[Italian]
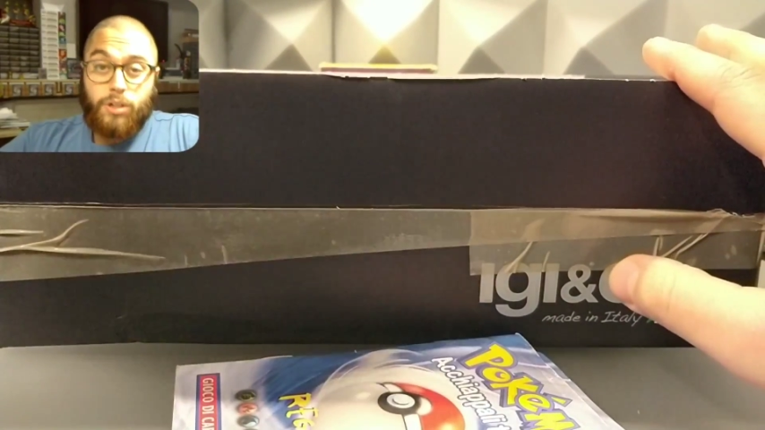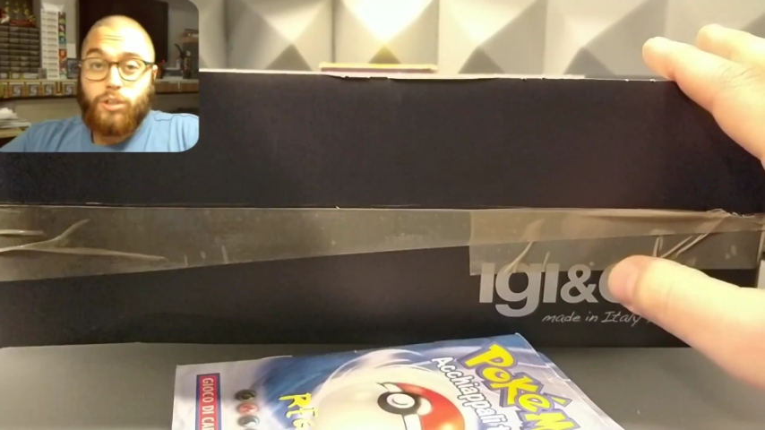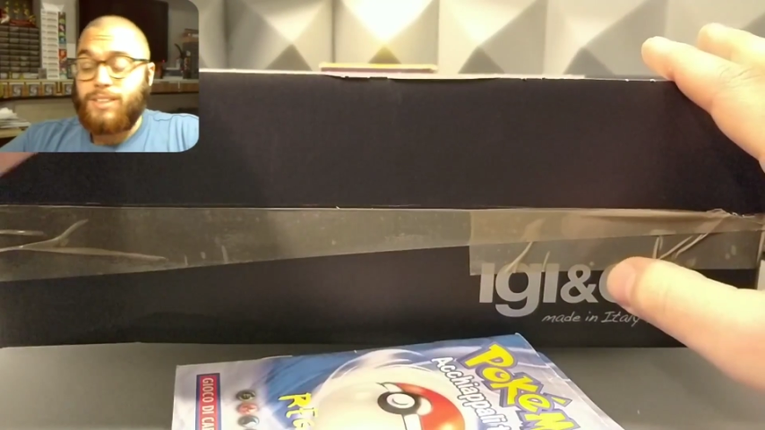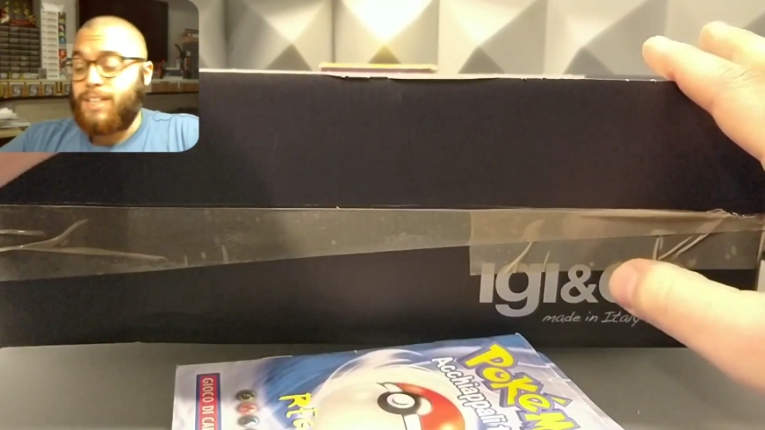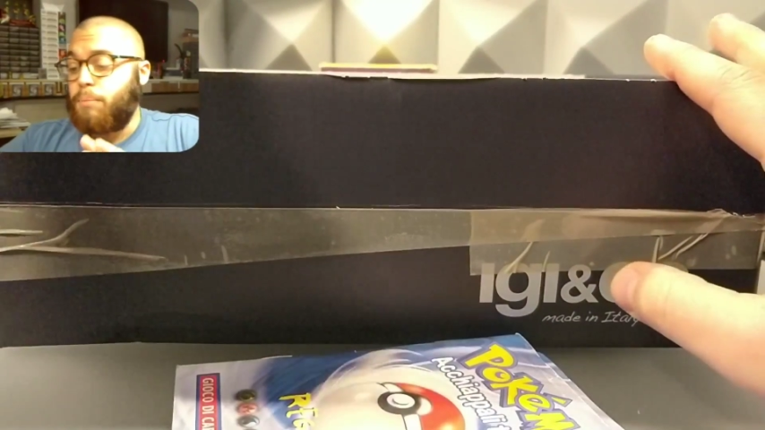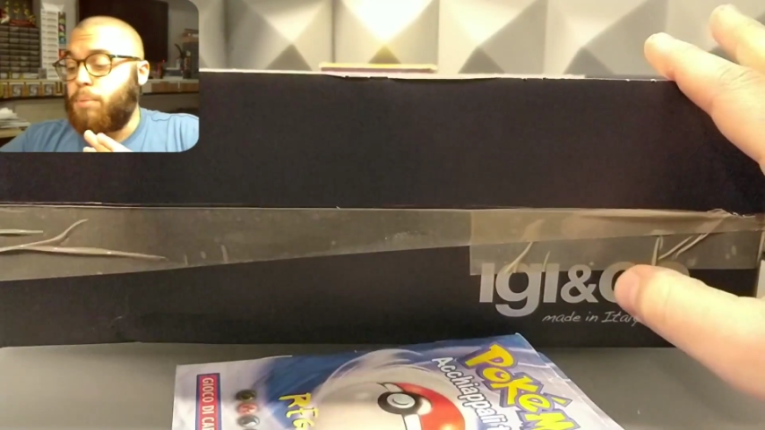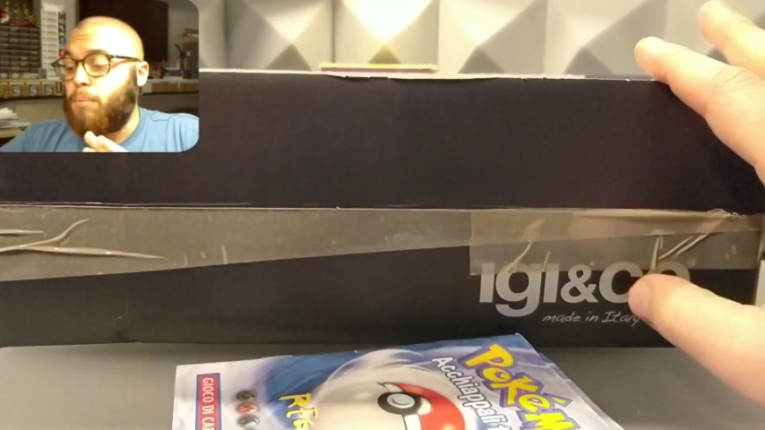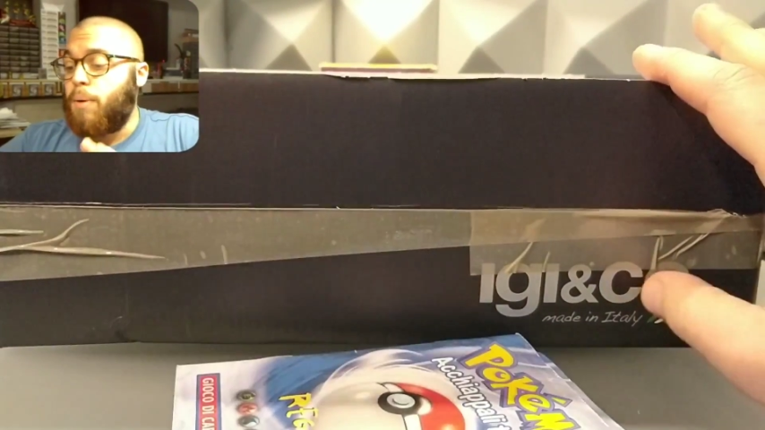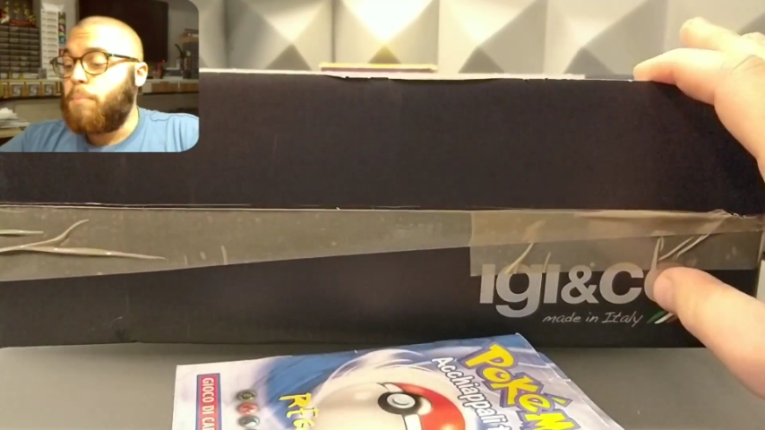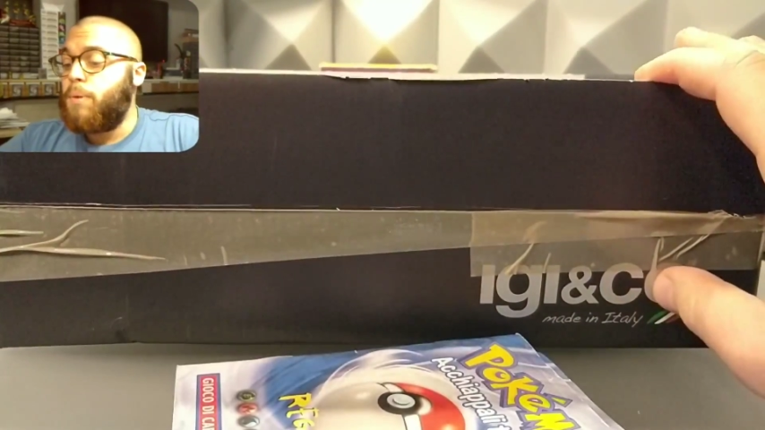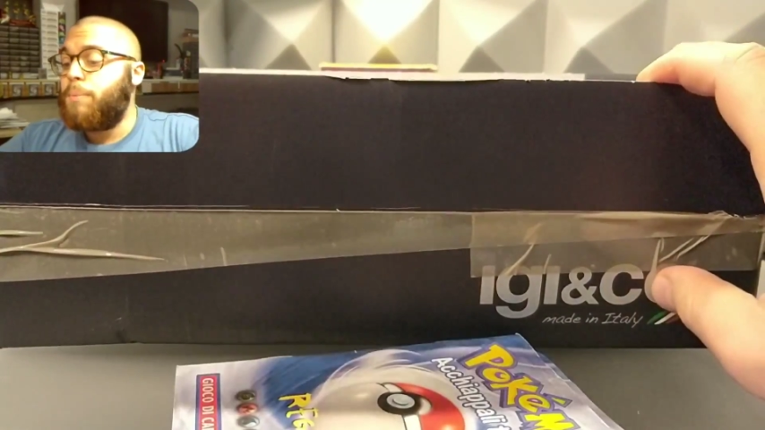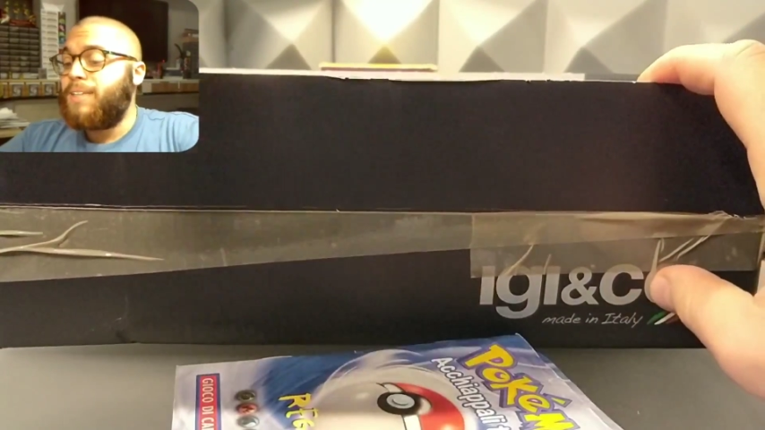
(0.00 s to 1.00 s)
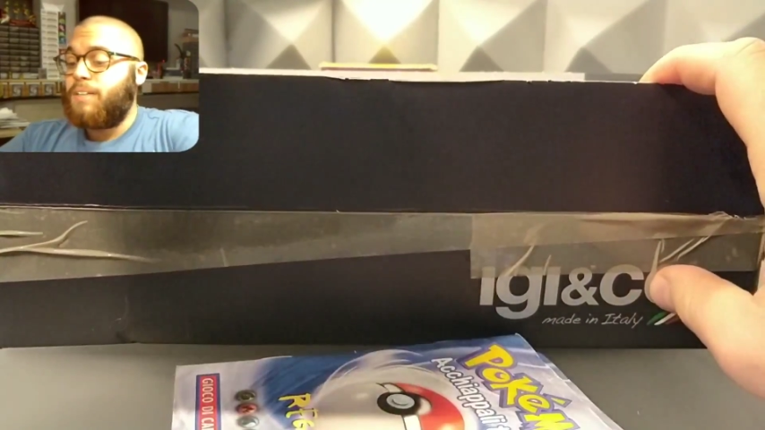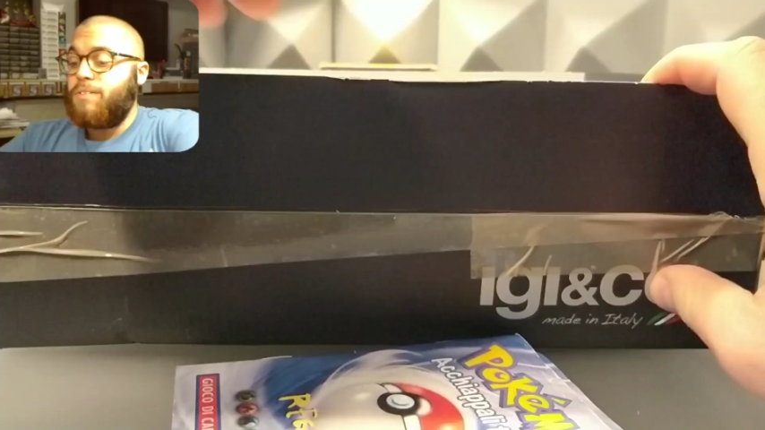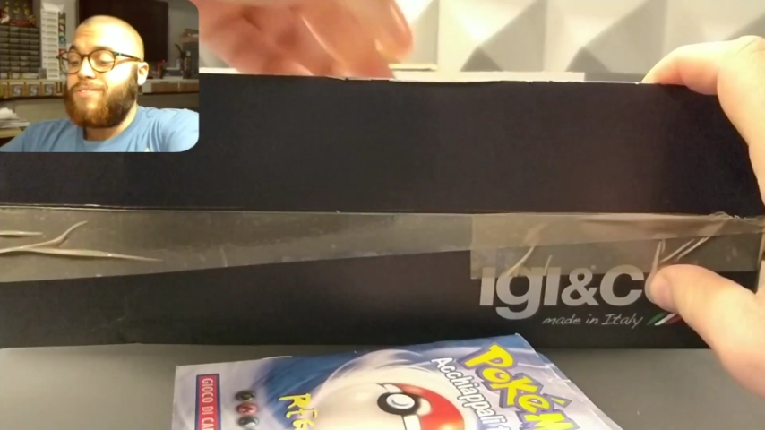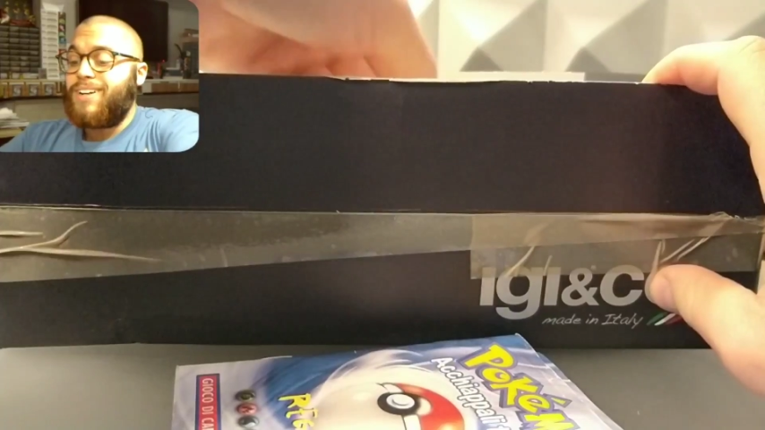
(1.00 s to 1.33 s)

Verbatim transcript: una cosa che probabilmente vi